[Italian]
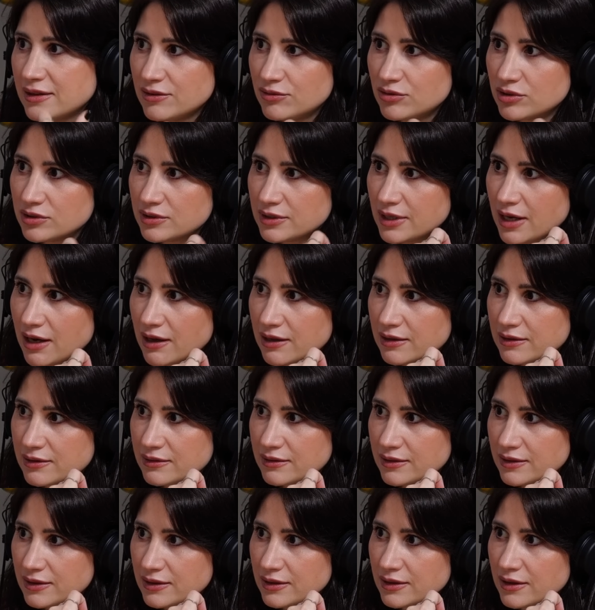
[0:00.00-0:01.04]
dei voti
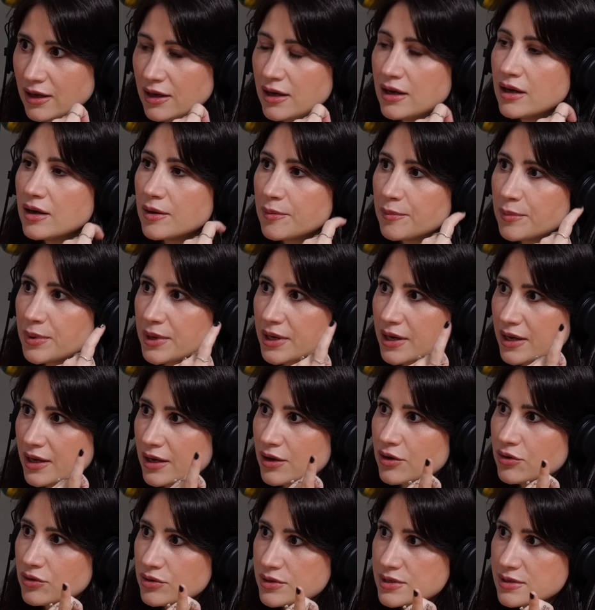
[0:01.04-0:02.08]
alti perché
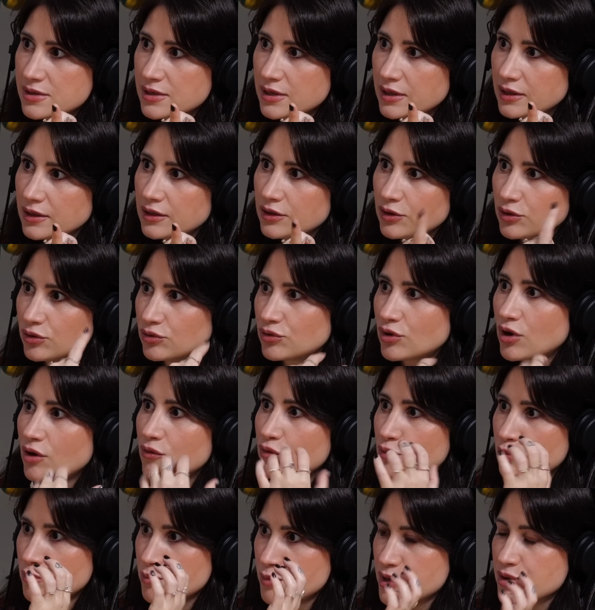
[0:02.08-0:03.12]
così io trovo
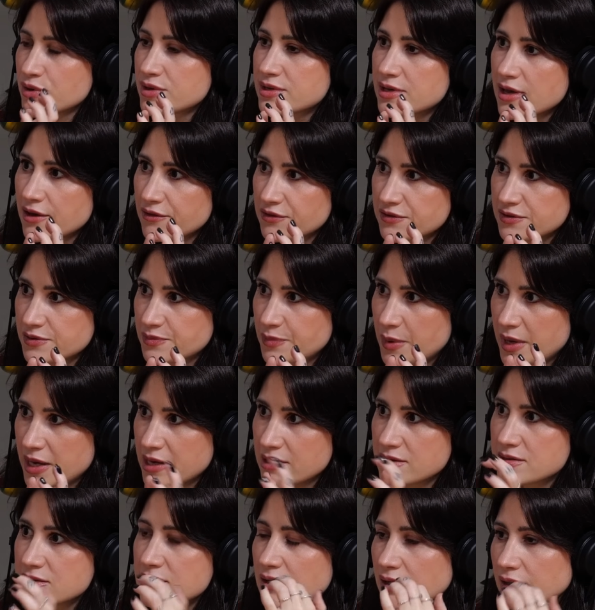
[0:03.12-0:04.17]
un mio safe
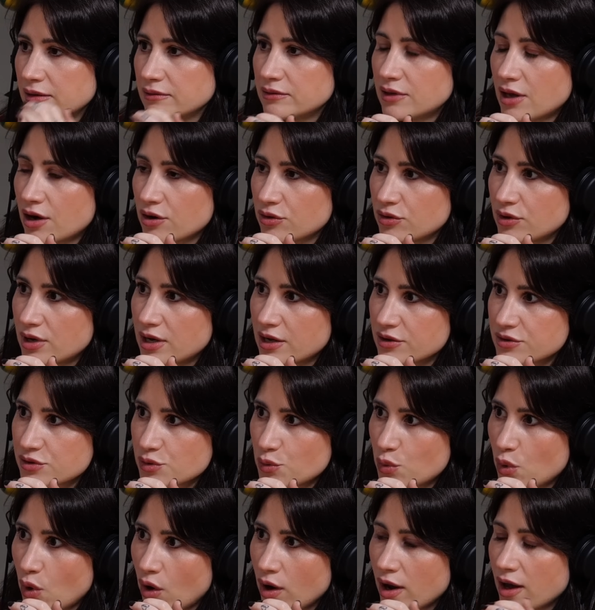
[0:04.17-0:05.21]
space all'interno della
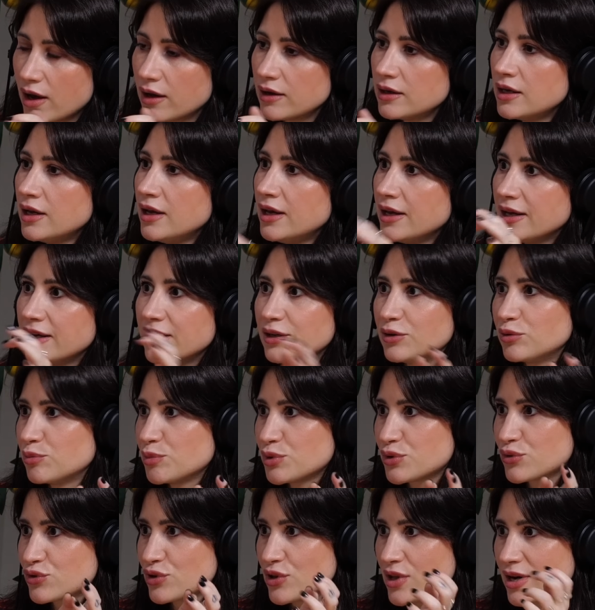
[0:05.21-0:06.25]
scuola e non mi
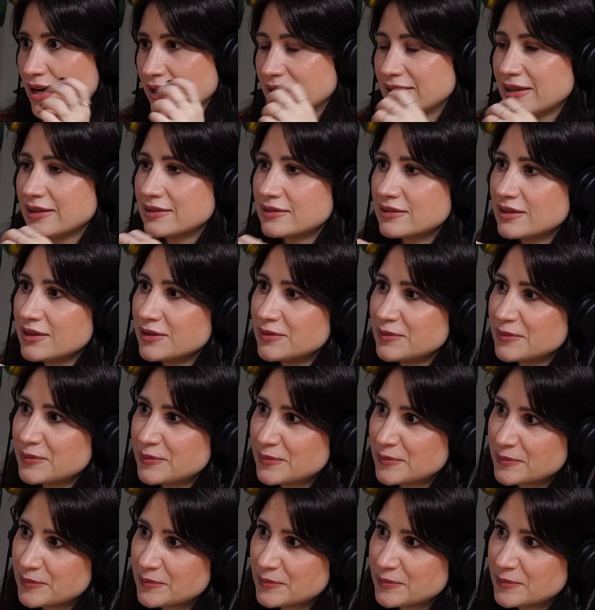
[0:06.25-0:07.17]
succederà niente.